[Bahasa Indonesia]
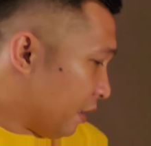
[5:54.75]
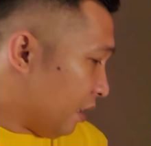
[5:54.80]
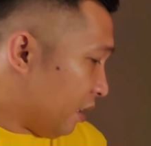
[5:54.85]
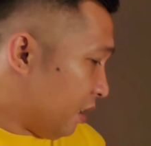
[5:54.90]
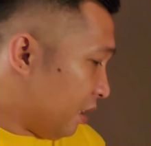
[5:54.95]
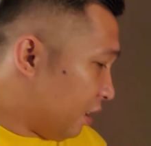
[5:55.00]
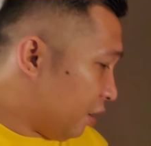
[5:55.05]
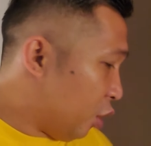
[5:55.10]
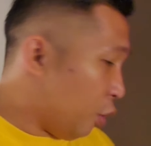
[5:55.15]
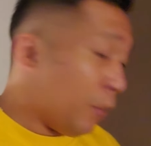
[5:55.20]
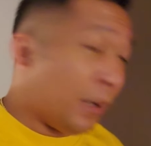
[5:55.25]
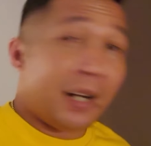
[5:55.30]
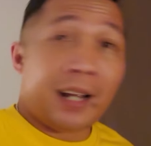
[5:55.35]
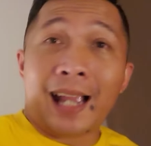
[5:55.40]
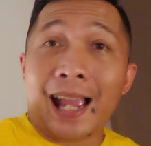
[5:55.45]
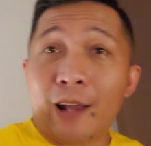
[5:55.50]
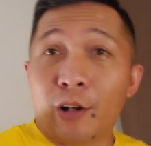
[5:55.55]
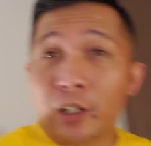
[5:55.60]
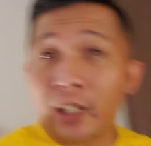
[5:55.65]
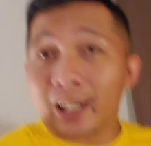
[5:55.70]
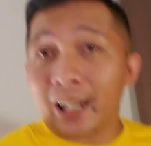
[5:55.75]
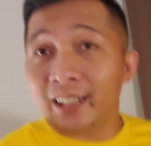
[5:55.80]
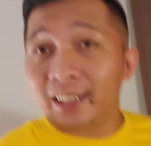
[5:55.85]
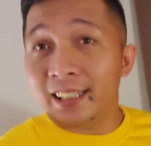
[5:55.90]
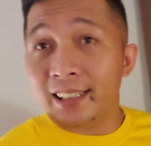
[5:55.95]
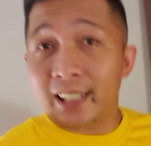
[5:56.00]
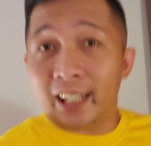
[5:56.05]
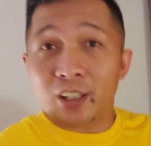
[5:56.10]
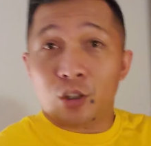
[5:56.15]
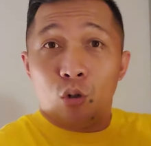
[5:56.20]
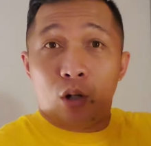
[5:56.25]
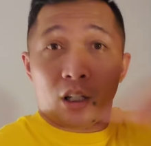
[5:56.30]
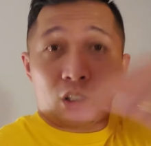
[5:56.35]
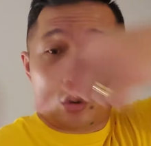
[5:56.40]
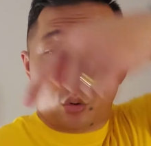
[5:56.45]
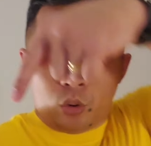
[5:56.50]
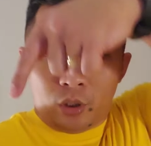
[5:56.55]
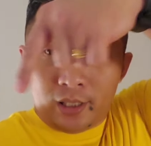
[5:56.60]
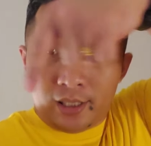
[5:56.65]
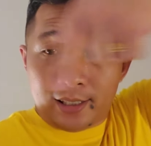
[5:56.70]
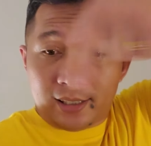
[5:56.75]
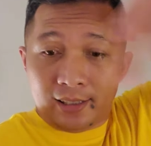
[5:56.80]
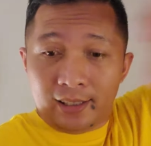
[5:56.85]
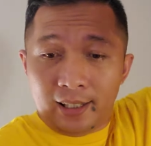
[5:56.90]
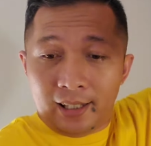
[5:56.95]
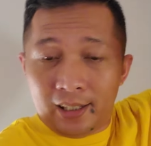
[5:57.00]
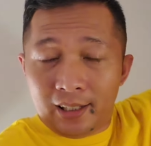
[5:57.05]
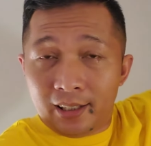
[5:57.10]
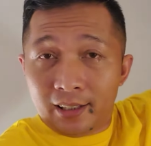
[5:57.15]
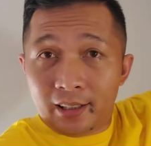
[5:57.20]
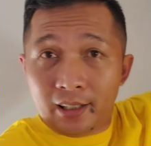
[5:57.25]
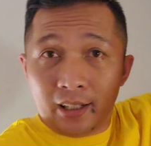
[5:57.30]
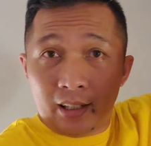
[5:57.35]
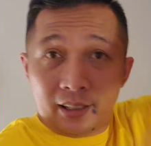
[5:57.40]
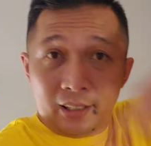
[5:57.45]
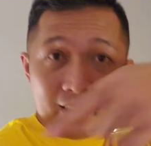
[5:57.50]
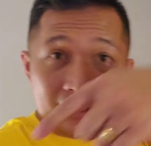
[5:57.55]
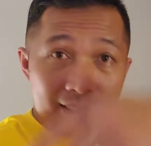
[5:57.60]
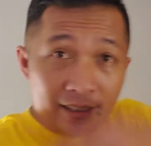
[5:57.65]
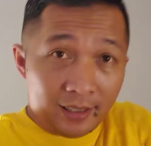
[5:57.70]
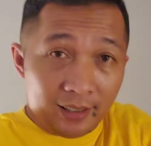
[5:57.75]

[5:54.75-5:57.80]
eh, nomor akunnya nanti saya juga tulis di di di